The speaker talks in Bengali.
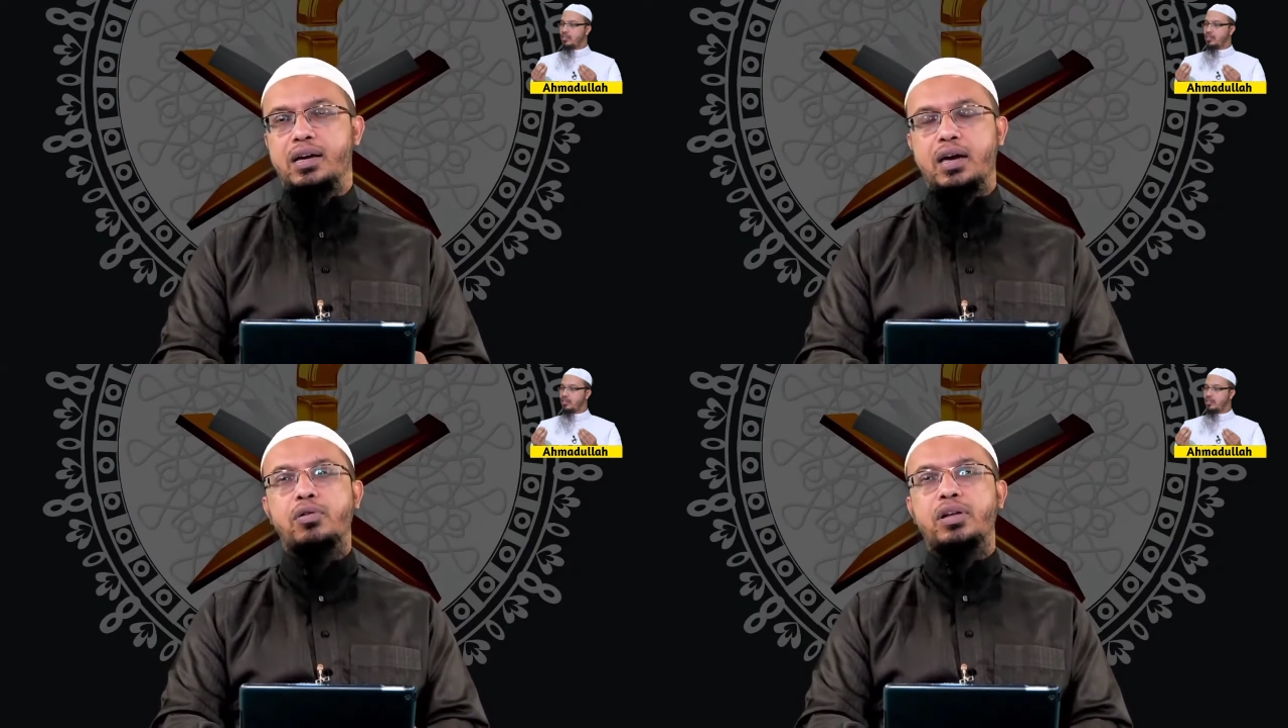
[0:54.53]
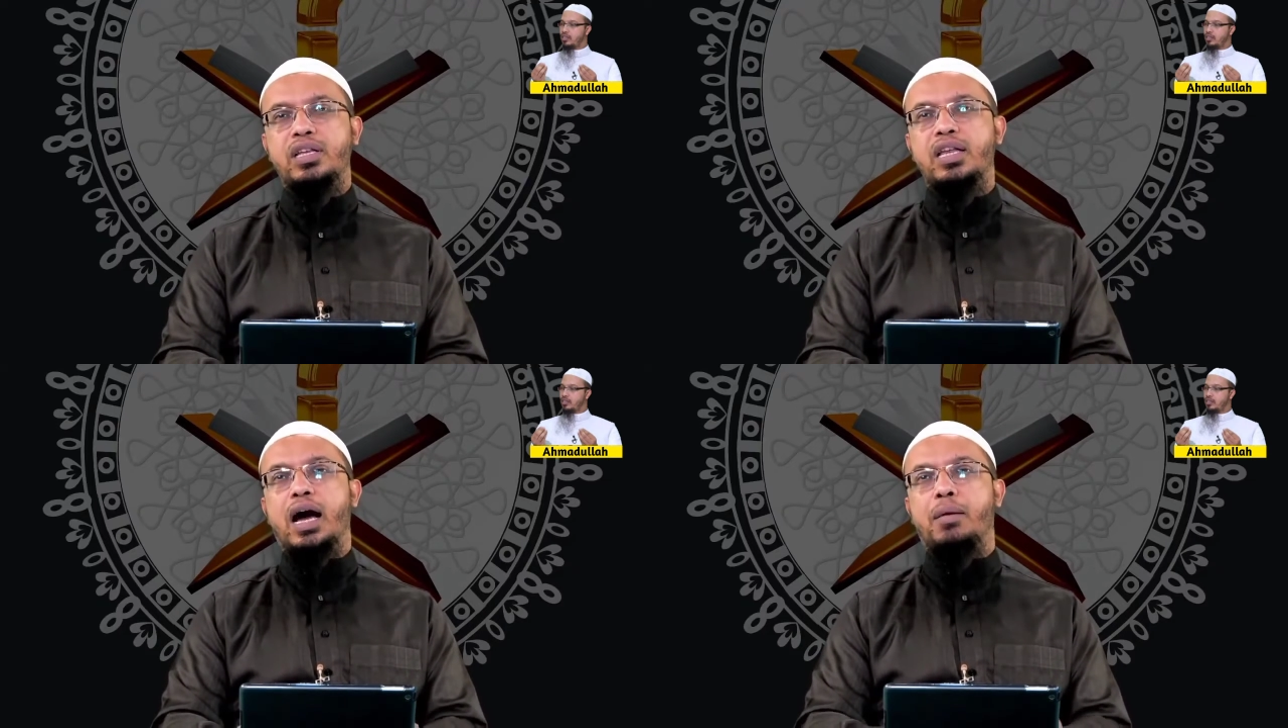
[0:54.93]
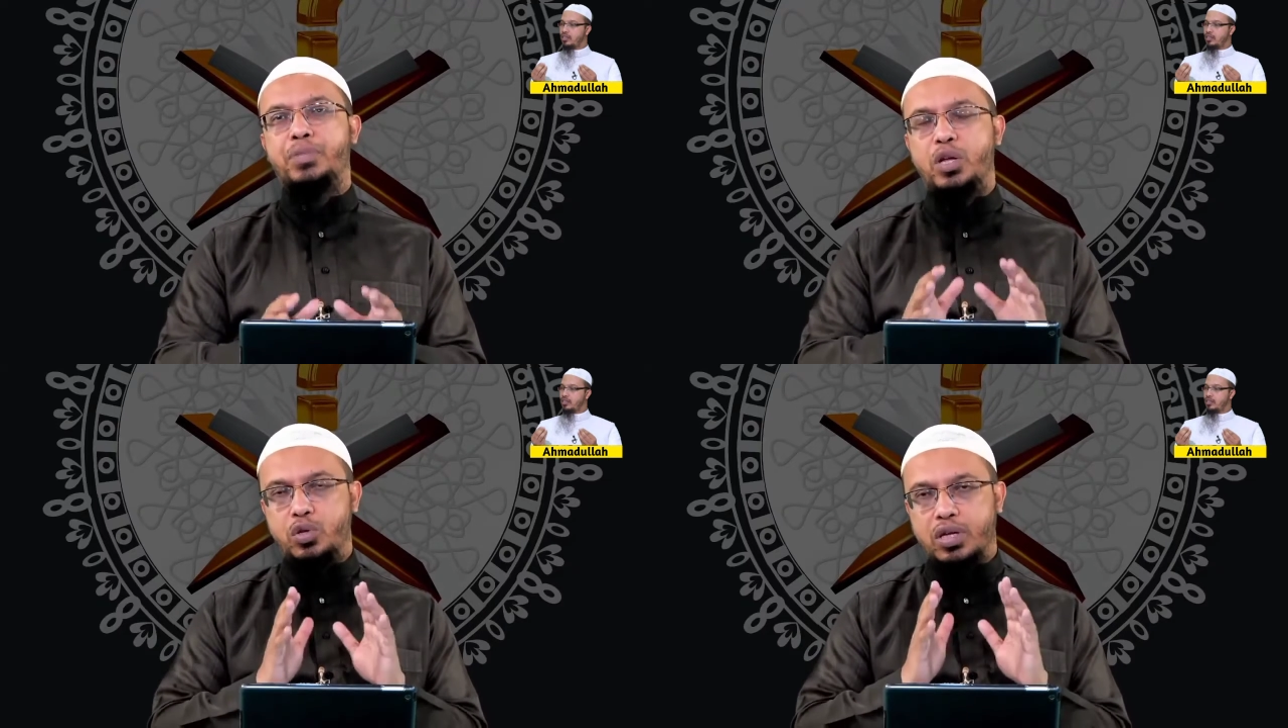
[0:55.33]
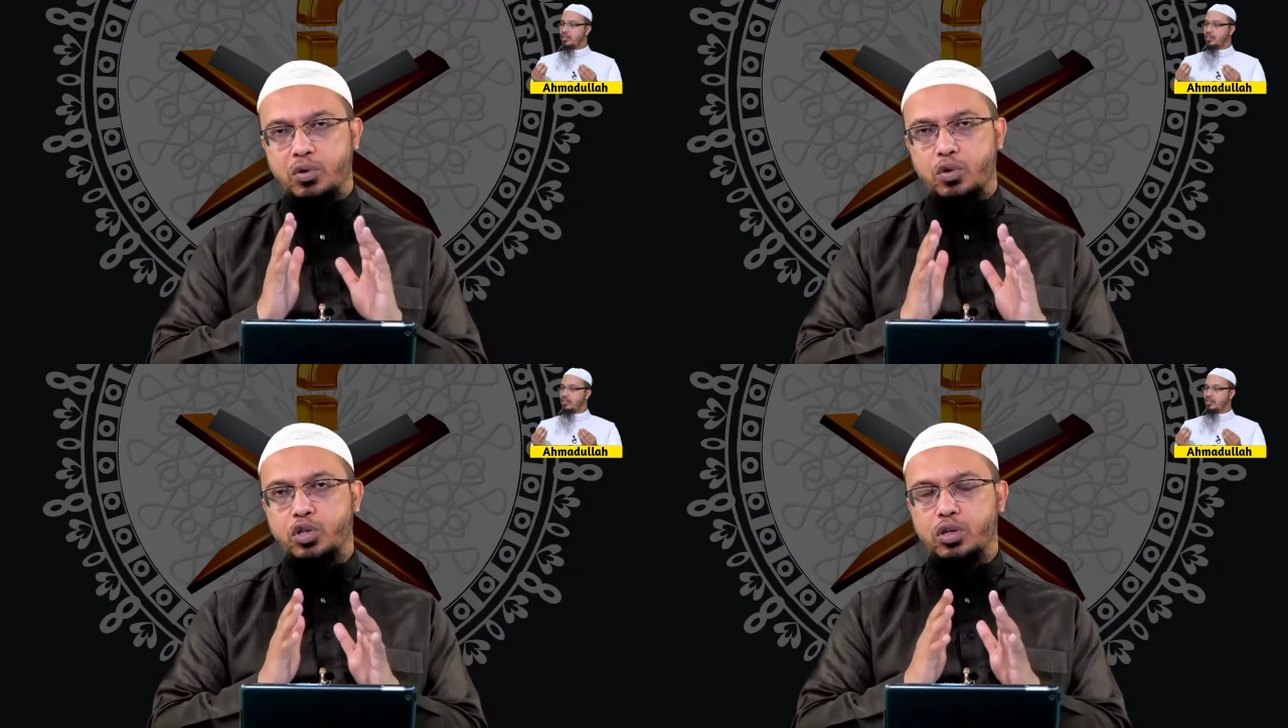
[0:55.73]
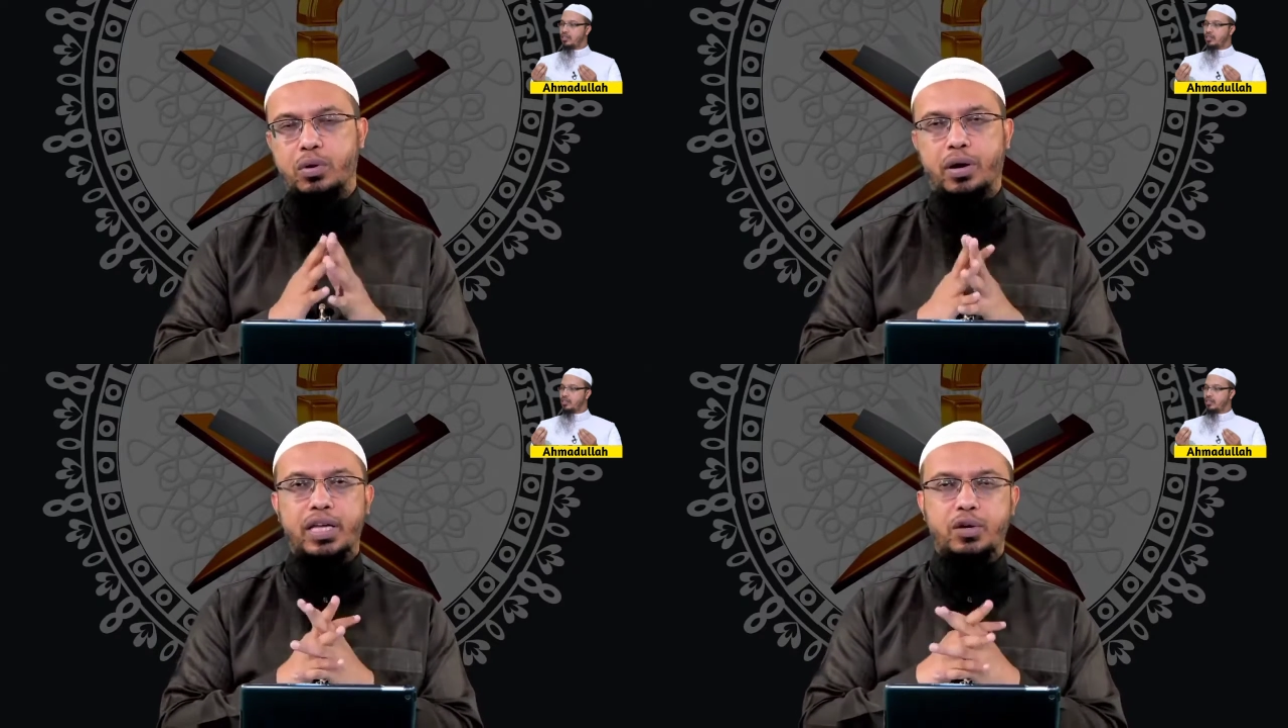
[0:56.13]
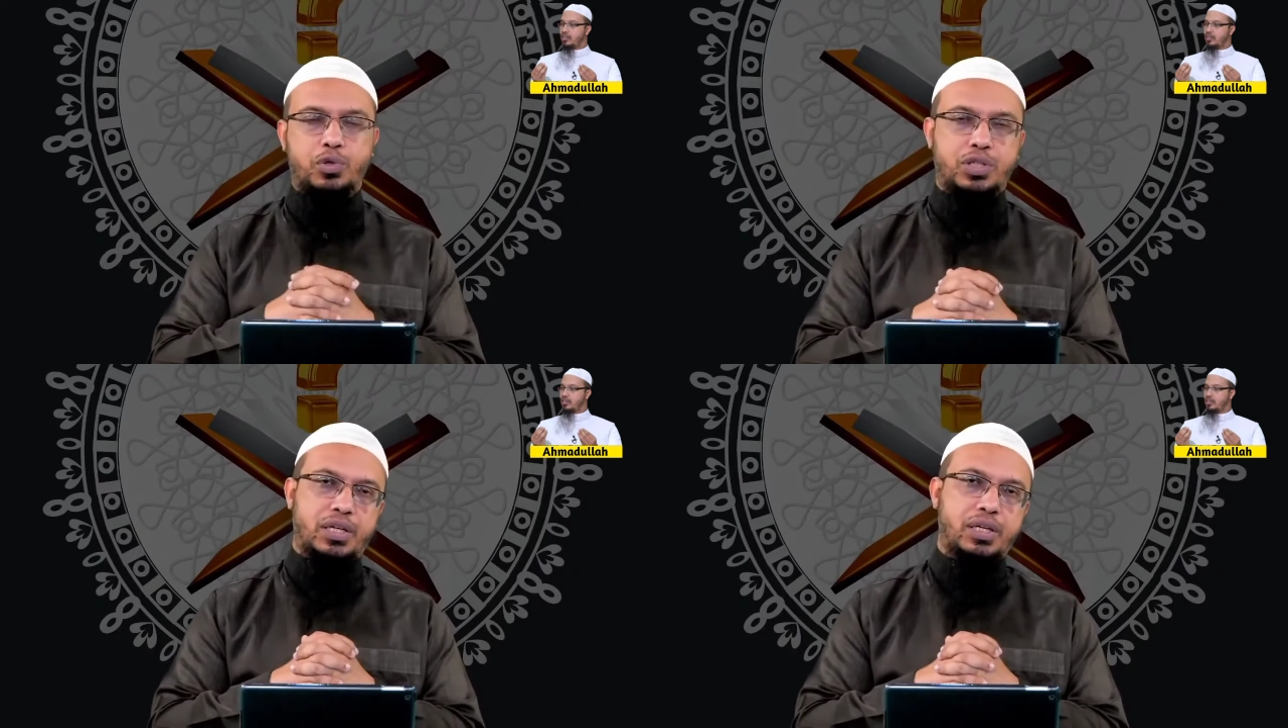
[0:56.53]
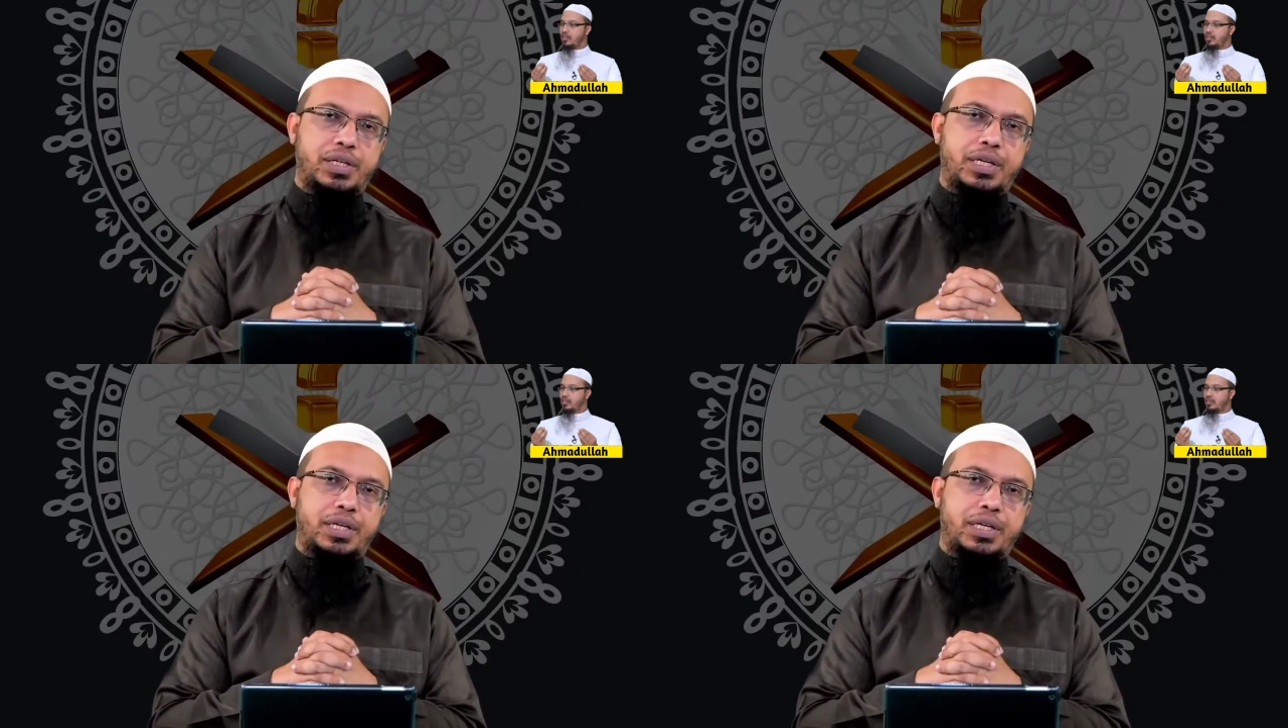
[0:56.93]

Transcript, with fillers: কারণ তিনি আপনার অধিকারগুলো যথাভাবে আদায় করছেন